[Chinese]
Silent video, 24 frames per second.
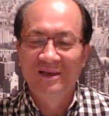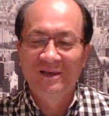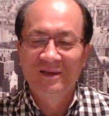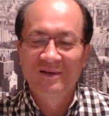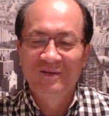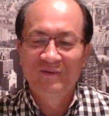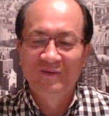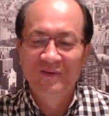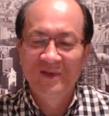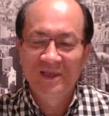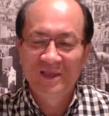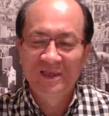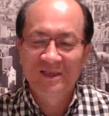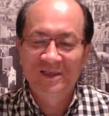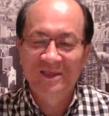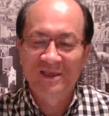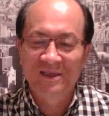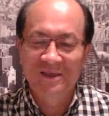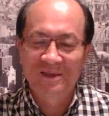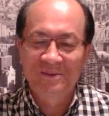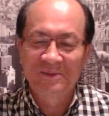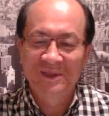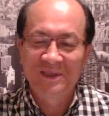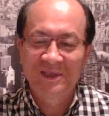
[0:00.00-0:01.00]
问题是
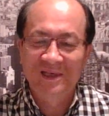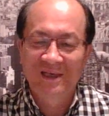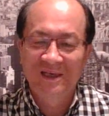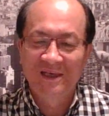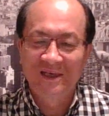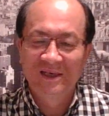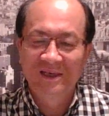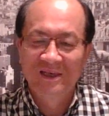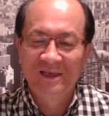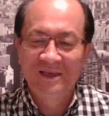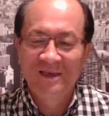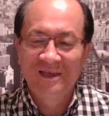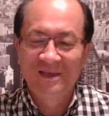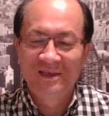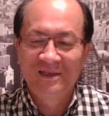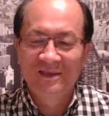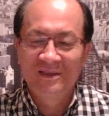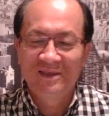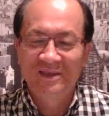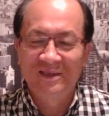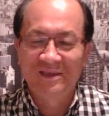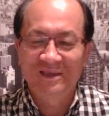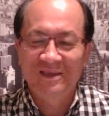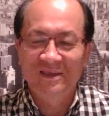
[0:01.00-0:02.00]
什么呢？
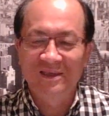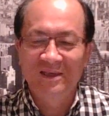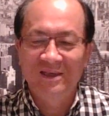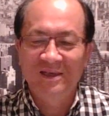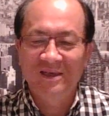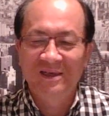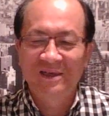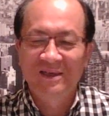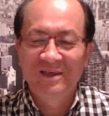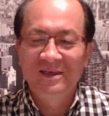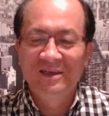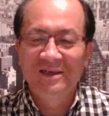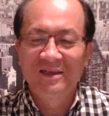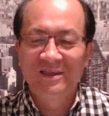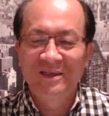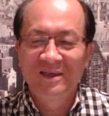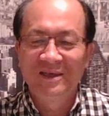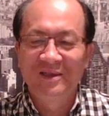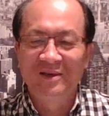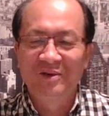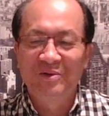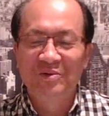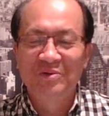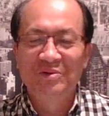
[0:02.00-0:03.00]
这个各地
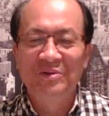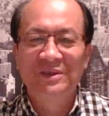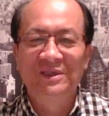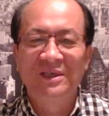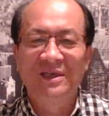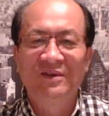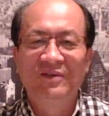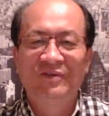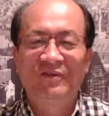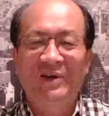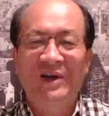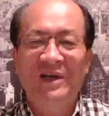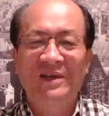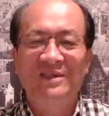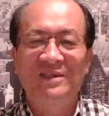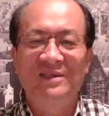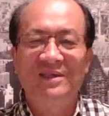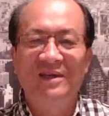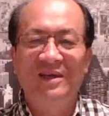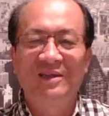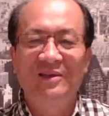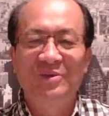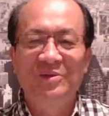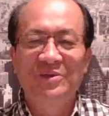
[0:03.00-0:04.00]
的公检法司
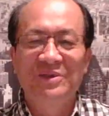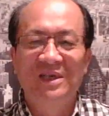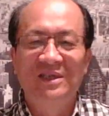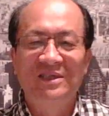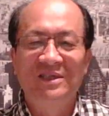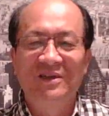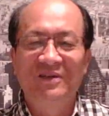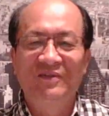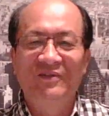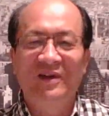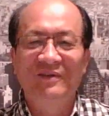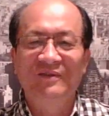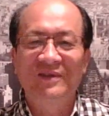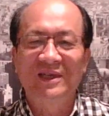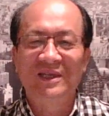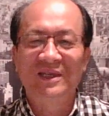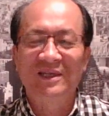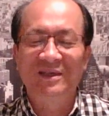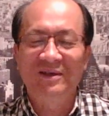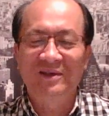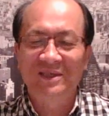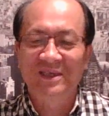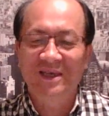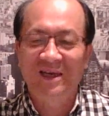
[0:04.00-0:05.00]
啊，都在政法委领
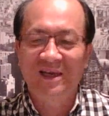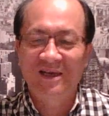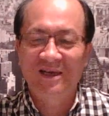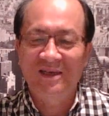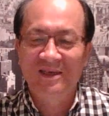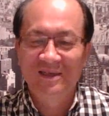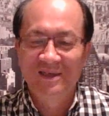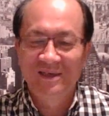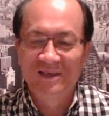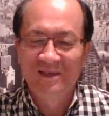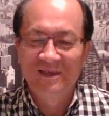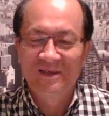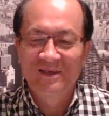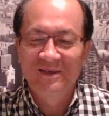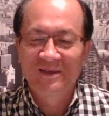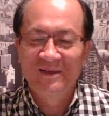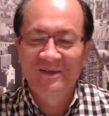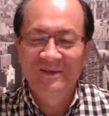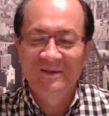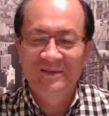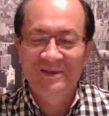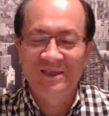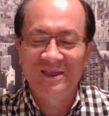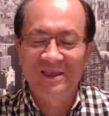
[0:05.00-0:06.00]
导下，
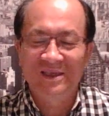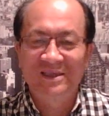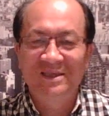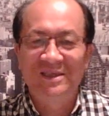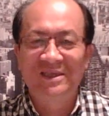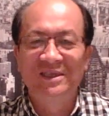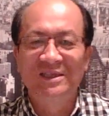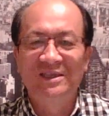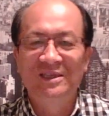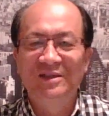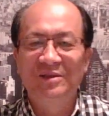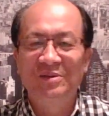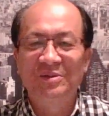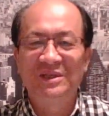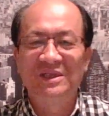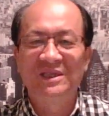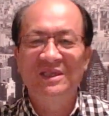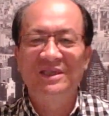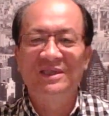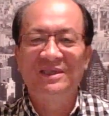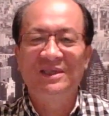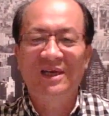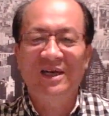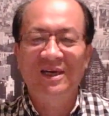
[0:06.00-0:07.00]
这个其实都是
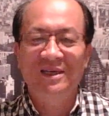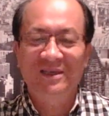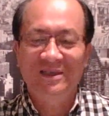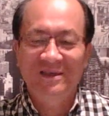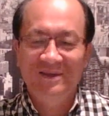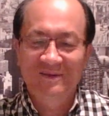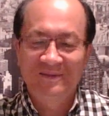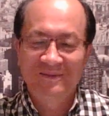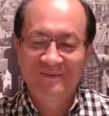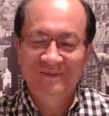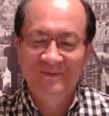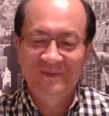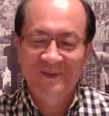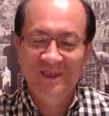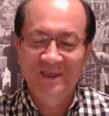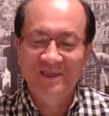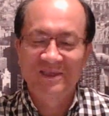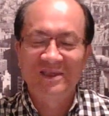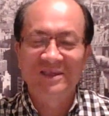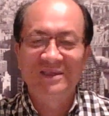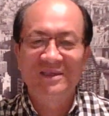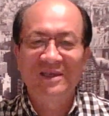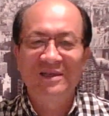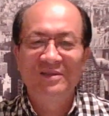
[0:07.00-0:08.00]
一家呀，自
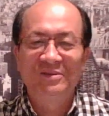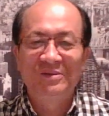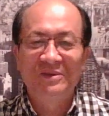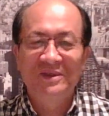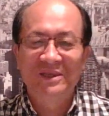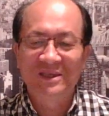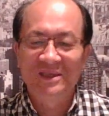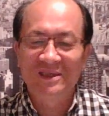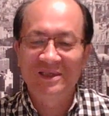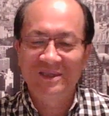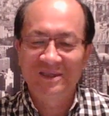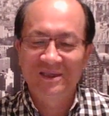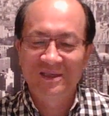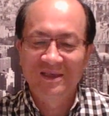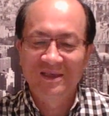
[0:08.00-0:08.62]
己监督自己。